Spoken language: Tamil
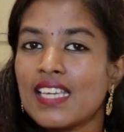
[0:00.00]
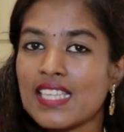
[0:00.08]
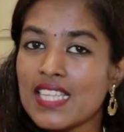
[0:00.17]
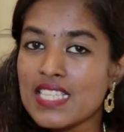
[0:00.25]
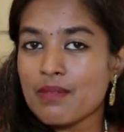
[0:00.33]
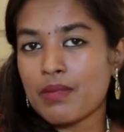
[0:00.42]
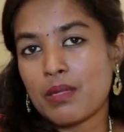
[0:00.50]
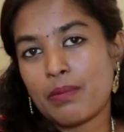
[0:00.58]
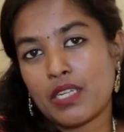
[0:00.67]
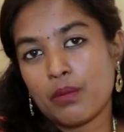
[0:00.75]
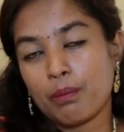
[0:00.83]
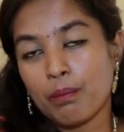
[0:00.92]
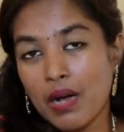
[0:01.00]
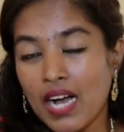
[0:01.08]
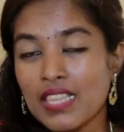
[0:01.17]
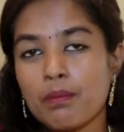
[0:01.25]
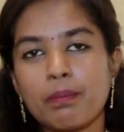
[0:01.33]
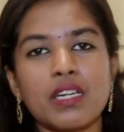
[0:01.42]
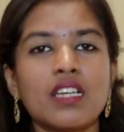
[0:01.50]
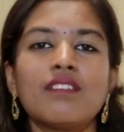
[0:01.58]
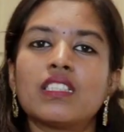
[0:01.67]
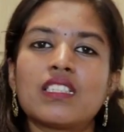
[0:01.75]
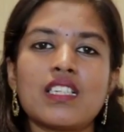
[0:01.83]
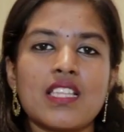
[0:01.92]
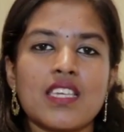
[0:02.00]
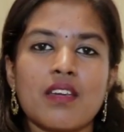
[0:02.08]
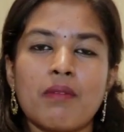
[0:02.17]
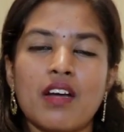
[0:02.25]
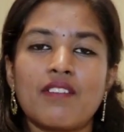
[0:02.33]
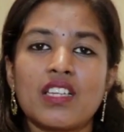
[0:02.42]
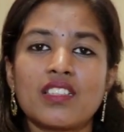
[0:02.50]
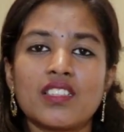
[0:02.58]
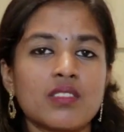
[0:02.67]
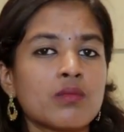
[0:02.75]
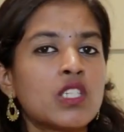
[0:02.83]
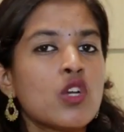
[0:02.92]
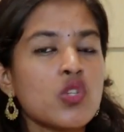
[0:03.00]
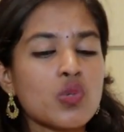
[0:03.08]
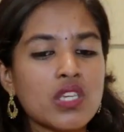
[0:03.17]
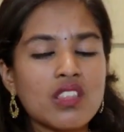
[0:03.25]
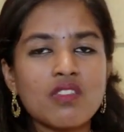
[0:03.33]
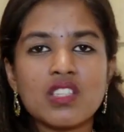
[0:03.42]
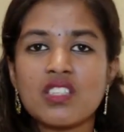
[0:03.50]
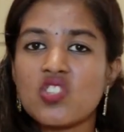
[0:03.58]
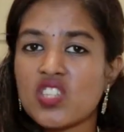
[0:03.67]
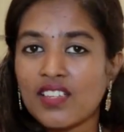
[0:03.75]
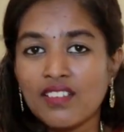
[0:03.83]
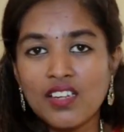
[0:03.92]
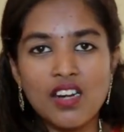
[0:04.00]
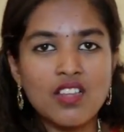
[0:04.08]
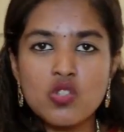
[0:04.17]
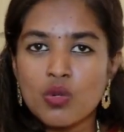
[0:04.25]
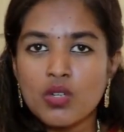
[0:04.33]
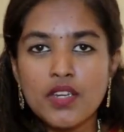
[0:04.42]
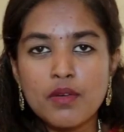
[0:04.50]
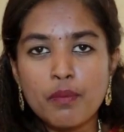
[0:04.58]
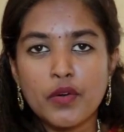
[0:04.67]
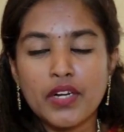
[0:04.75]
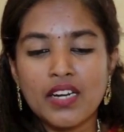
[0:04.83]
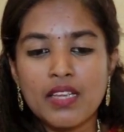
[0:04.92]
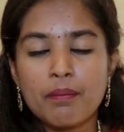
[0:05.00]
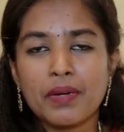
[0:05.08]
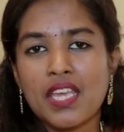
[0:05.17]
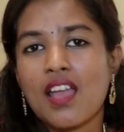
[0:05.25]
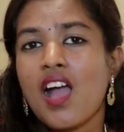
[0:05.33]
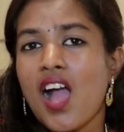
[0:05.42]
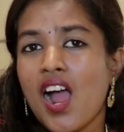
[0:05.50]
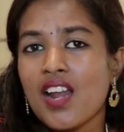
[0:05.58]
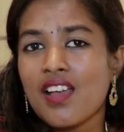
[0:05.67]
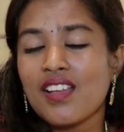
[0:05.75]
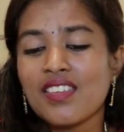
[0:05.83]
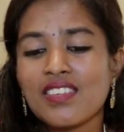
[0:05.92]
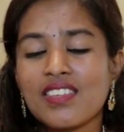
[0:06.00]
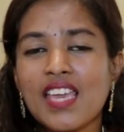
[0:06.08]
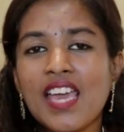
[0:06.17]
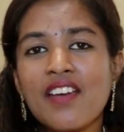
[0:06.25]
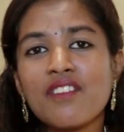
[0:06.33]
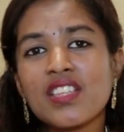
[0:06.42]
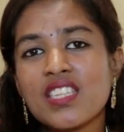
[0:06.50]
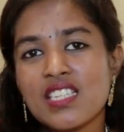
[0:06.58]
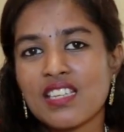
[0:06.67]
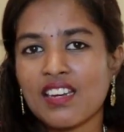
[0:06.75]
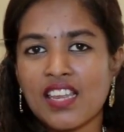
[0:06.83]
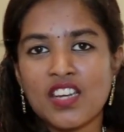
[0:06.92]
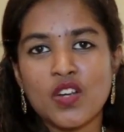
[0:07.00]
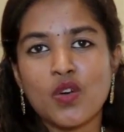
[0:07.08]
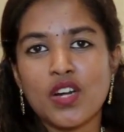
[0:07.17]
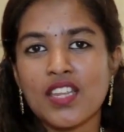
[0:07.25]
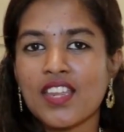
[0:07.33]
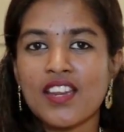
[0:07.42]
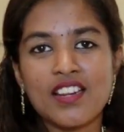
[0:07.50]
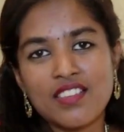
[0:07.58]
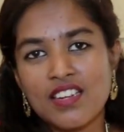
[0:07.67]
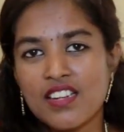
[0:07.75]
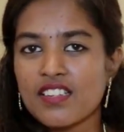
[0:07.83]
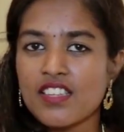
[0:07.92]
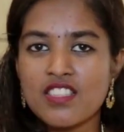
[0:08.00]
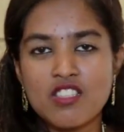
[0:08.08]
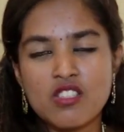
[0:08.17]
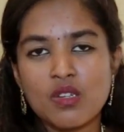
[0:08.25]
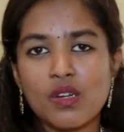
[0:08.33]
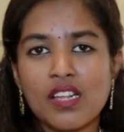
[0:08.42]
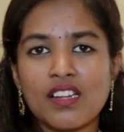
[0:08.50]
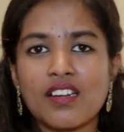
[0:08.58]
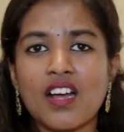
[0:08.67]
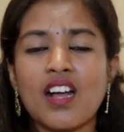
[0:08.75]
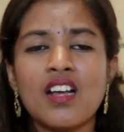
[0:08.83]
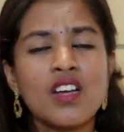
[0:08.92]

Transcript: இதே சம்மந்தப்பட்ட பாதிப்புகள் வந்துட்டு அதிகமாக வருது ஸோ இது வந்து ஜென்ரலாக சொல்லிட்டு போயிடலாம் இப்படி ஆனால் ஏன் வந்துட்டு கிரெயினை குறைக்கங்கிறது நான் ரீசன் சொல்லலைன்னா